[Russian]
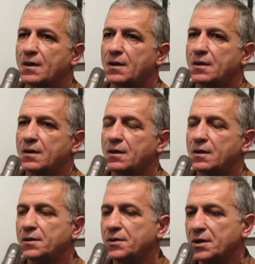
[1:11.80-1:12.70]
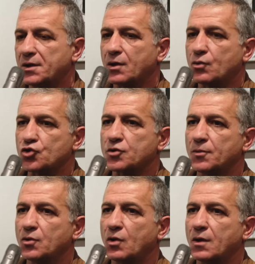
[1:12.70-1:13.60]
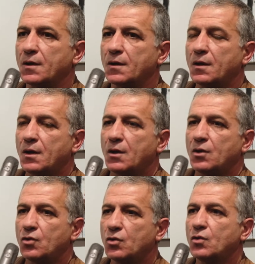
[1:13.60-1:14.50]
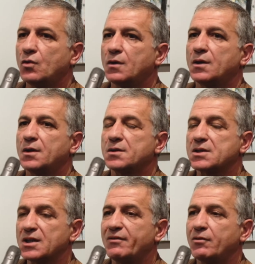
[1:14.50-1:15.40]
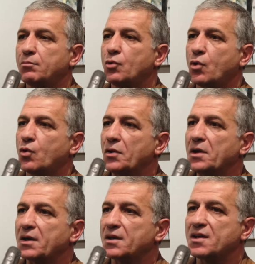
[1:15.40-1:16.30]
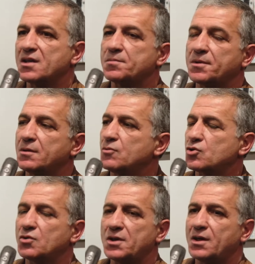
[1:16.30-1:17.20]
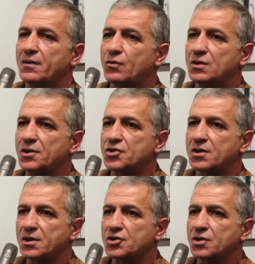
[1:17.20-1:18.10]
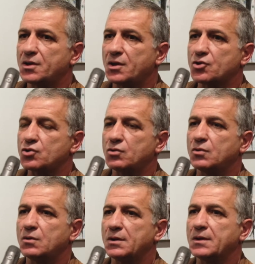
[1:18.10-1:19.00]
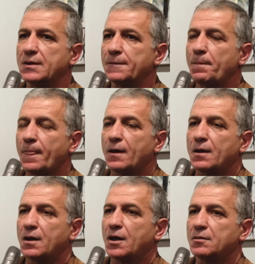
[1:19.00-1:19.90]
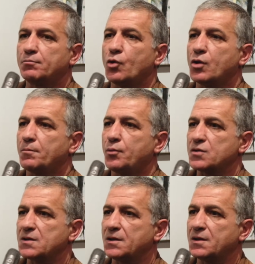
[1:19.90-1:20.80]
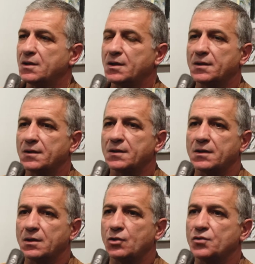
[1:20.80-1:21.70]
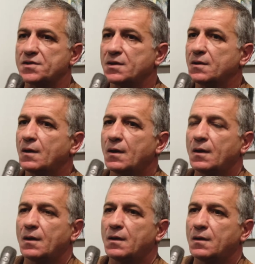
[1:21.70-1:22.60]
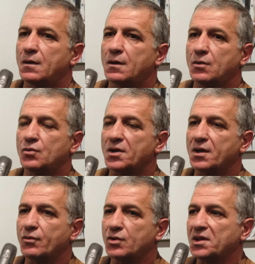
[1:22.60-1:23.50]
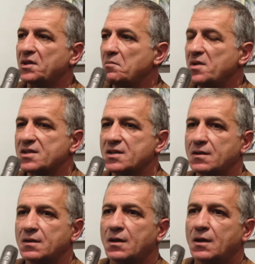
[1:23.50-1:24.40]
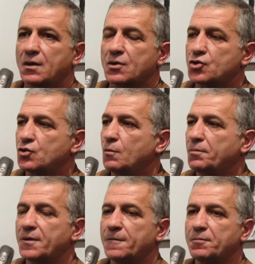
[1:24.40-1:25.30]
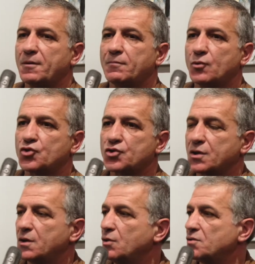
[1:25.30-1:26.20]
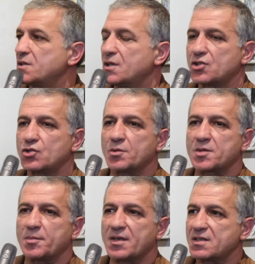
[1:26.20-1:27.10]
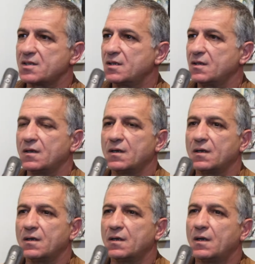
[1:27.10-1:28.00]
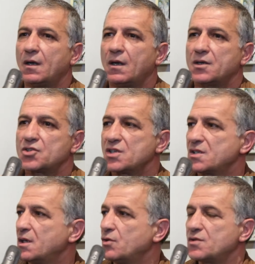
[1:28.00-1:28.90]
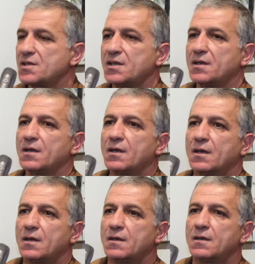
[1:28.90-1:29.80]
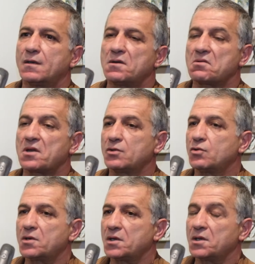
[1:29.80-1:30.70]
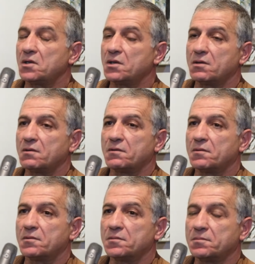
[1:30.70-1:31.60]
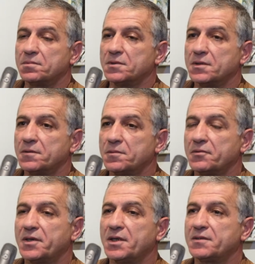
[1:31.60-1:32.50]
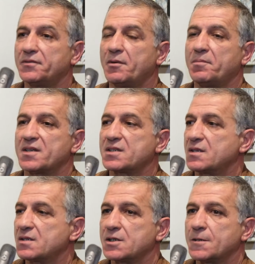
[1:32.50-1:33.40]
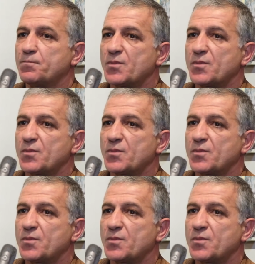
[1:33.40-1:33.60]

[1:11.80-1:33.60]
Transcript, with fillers: э, не так уж много, но, э, слава Богу, их есть, потому что я, вот лично я считаю, что это от Бога посланные э, люди, э, у них вот эта миссия – чтобы э, помочь людей, чтобы спасти э, жизни людей, э, которые бывают в опасности.